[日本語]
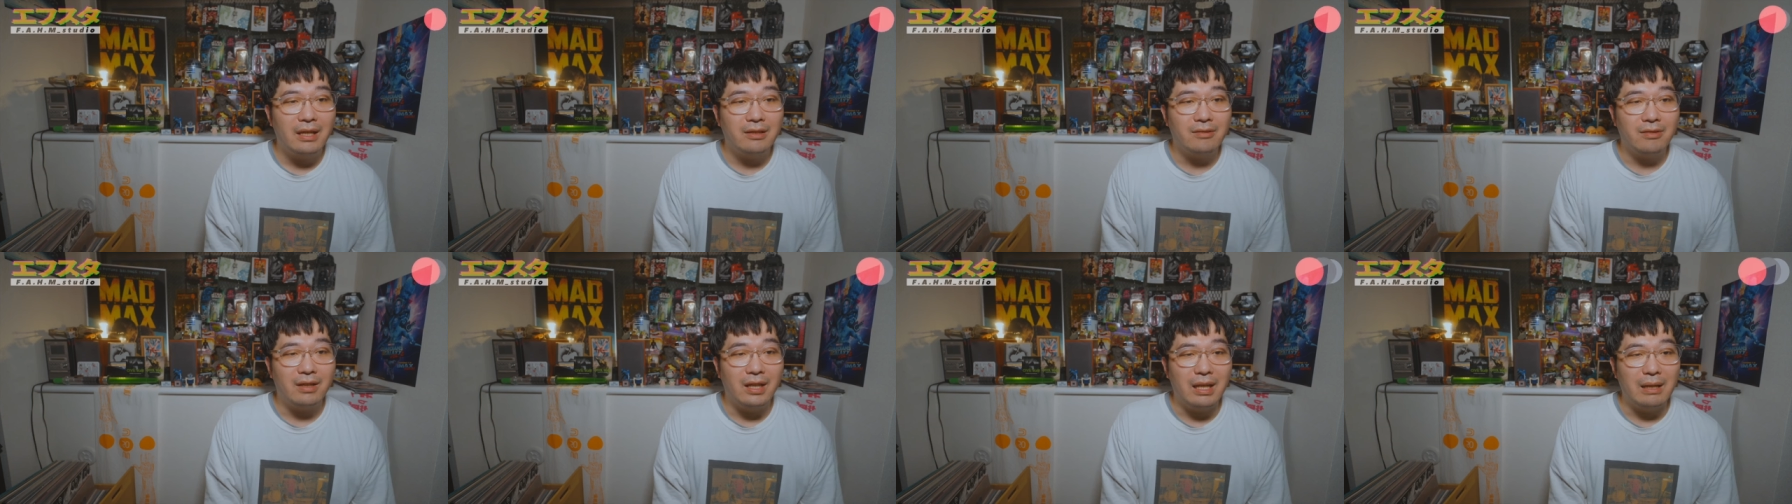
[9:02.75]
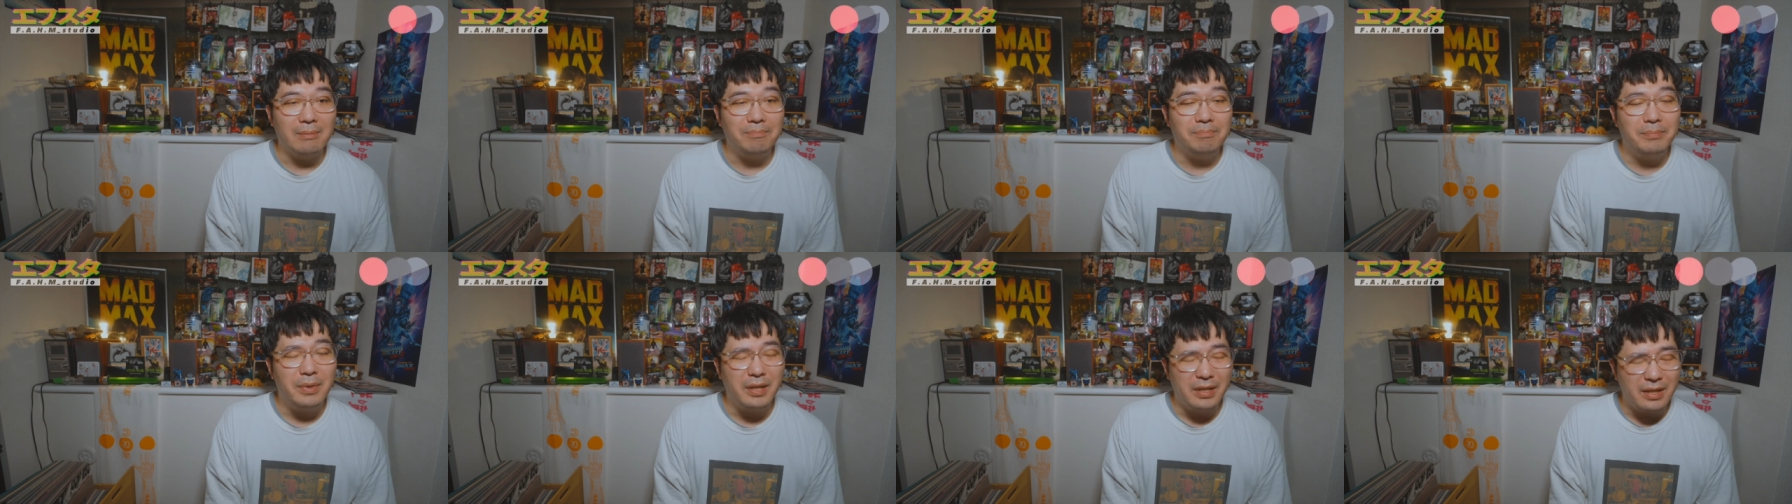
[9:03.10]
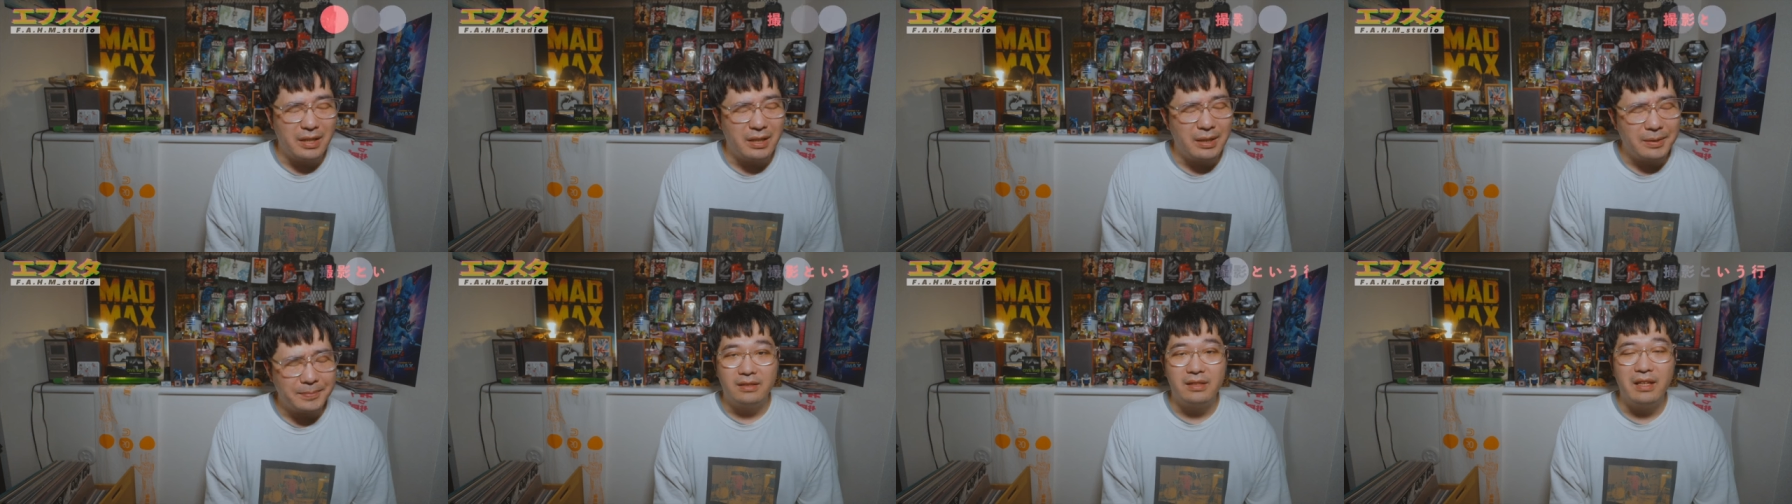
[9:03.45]
あとはやっぱ
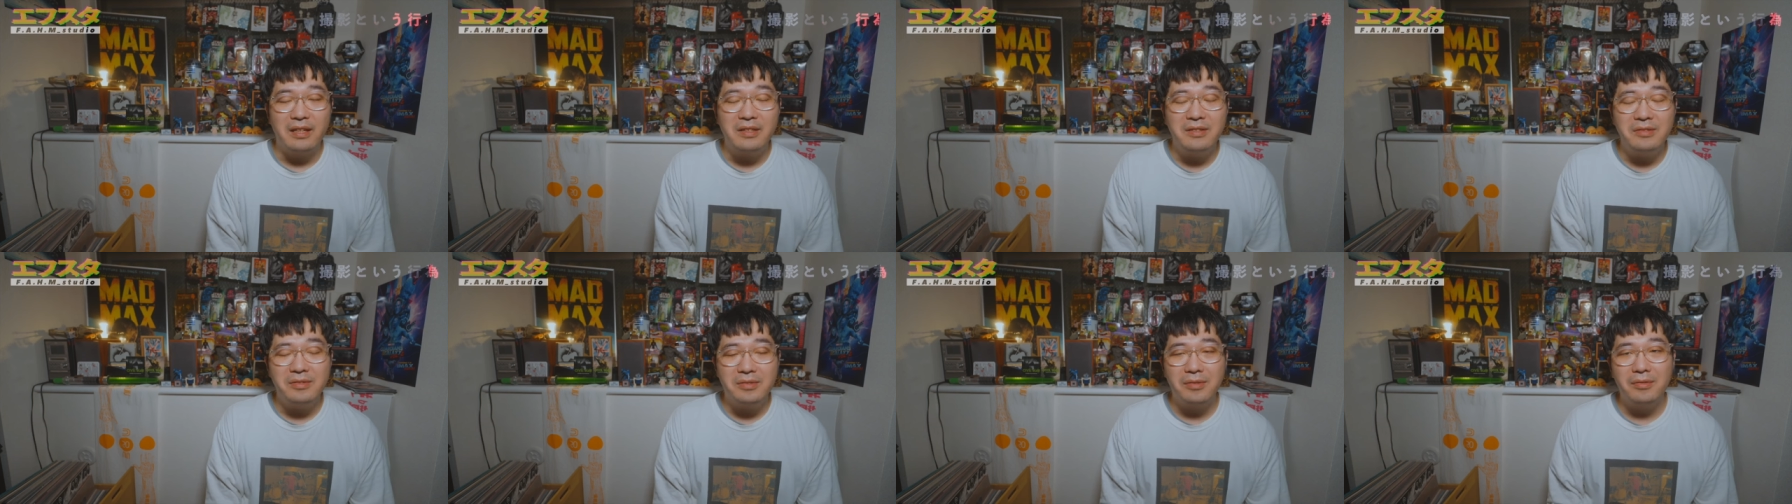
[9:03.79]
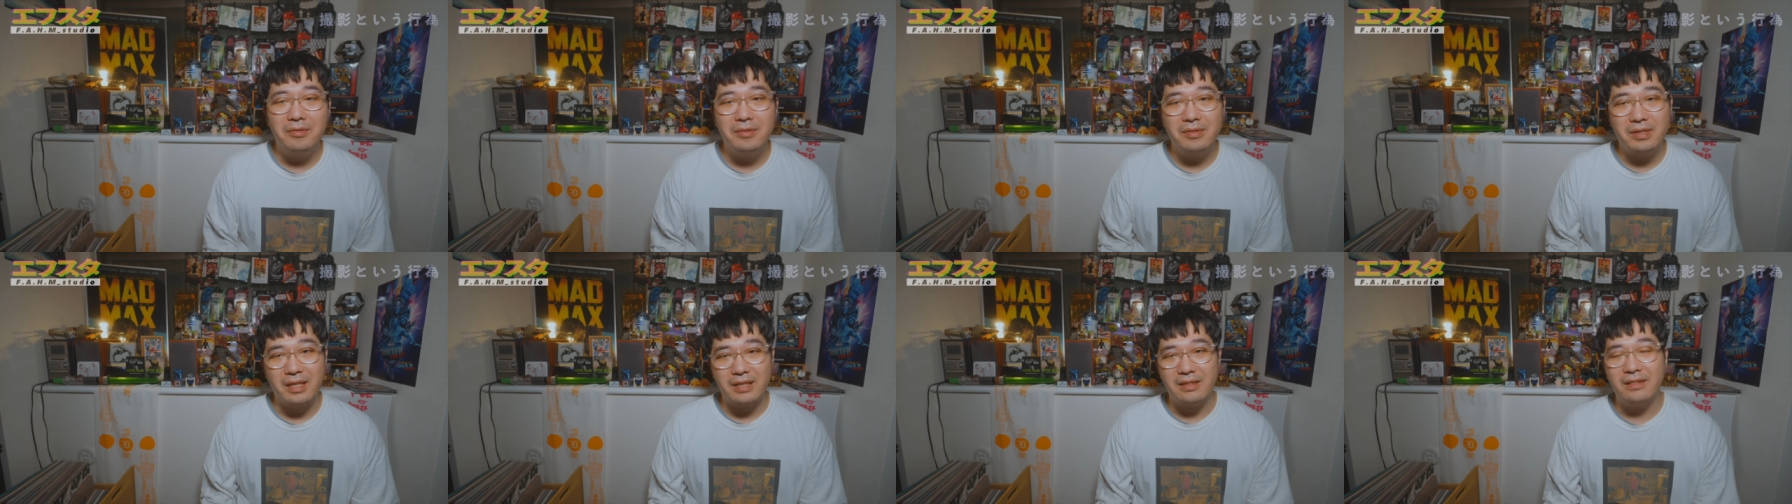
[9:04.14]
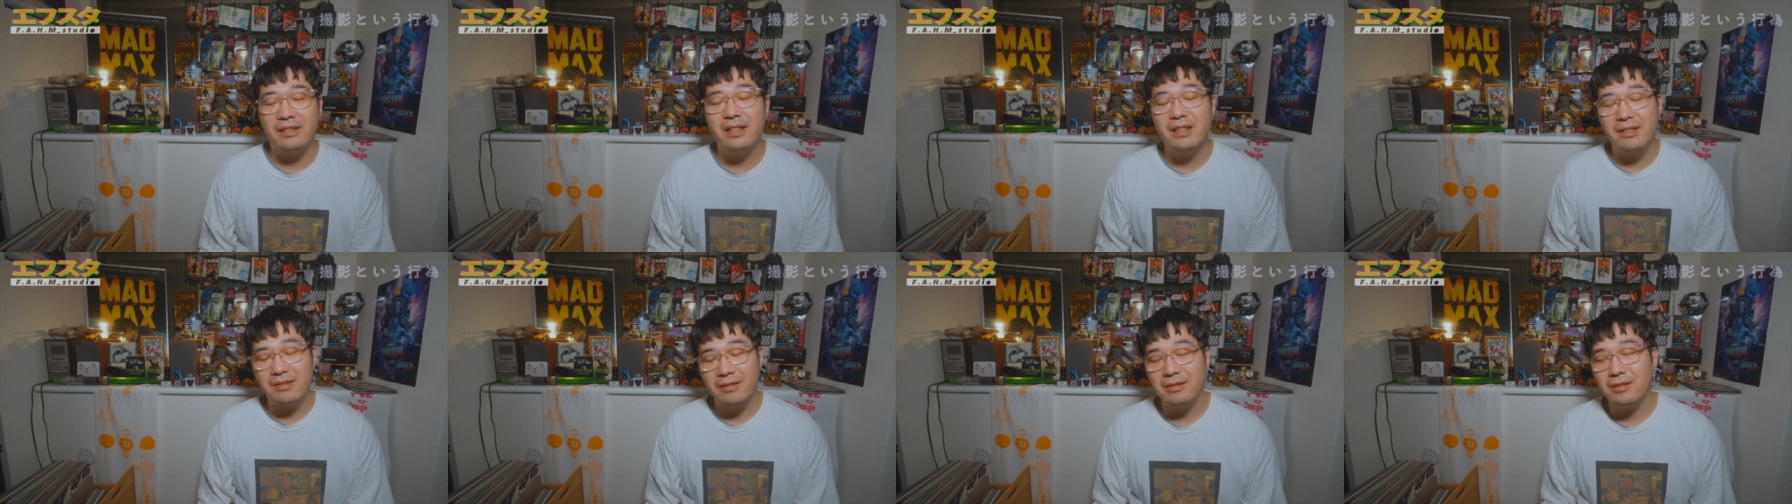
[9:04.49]
り戦争を撮
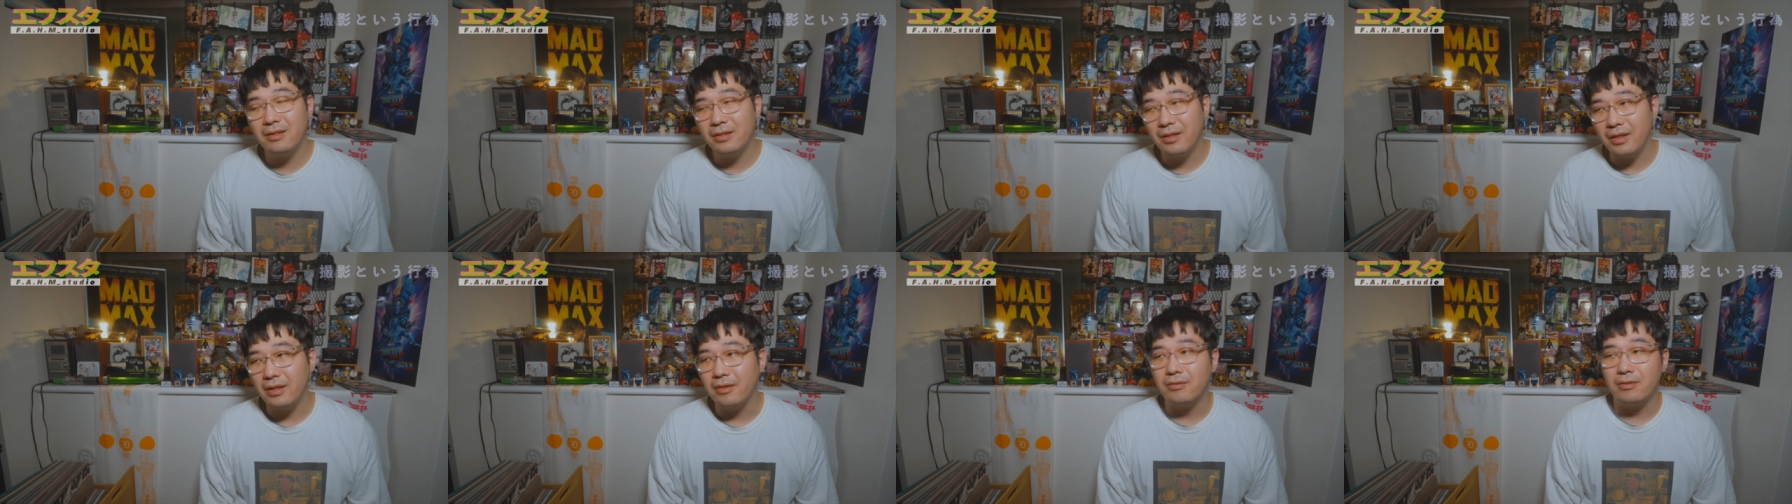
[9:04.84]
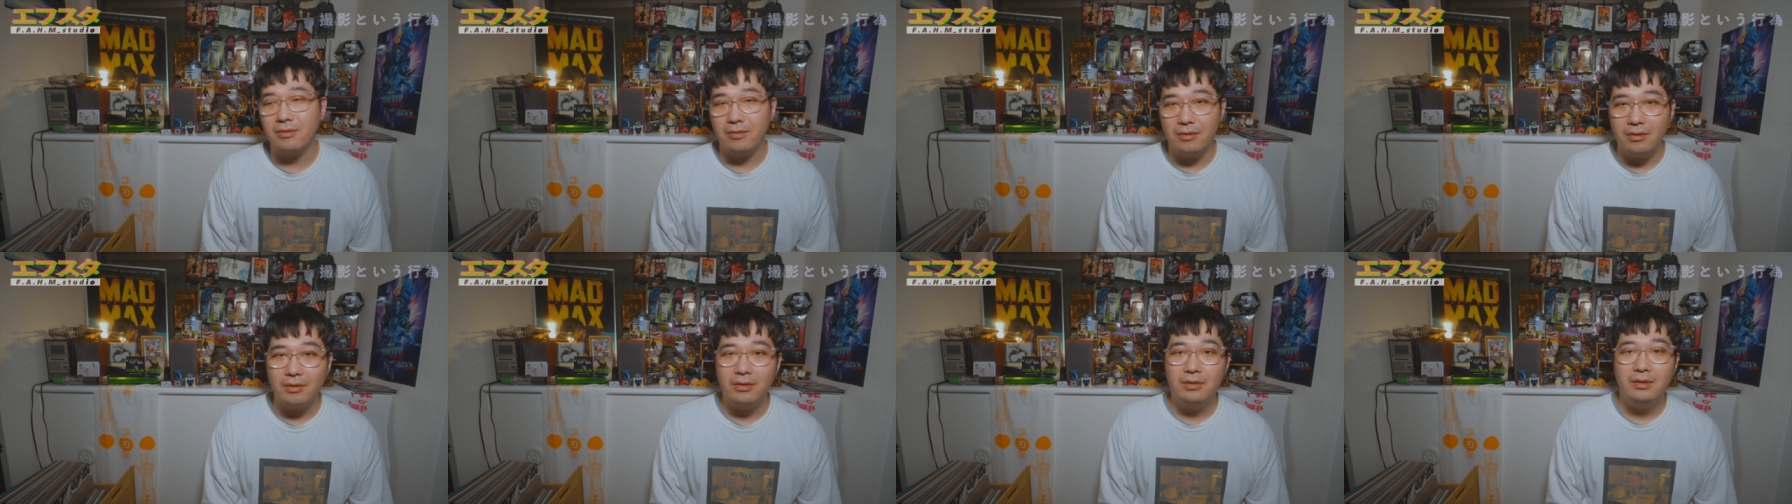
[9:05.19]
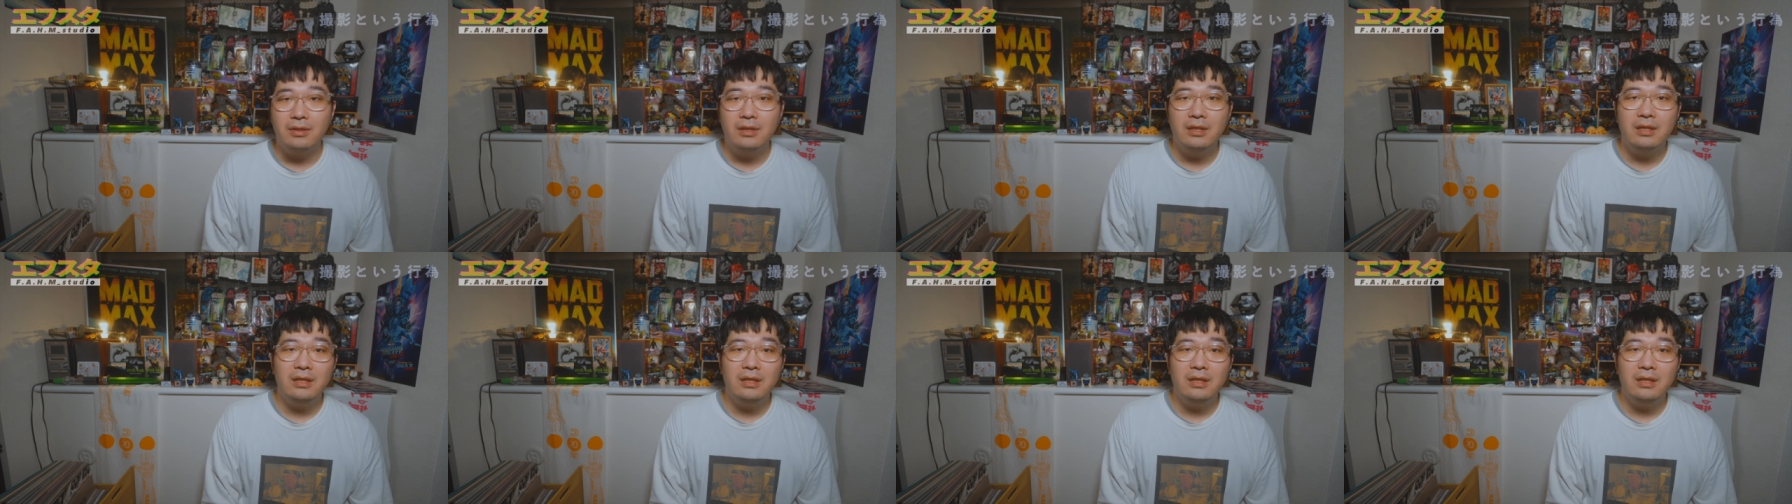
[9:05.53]
影するっていうところ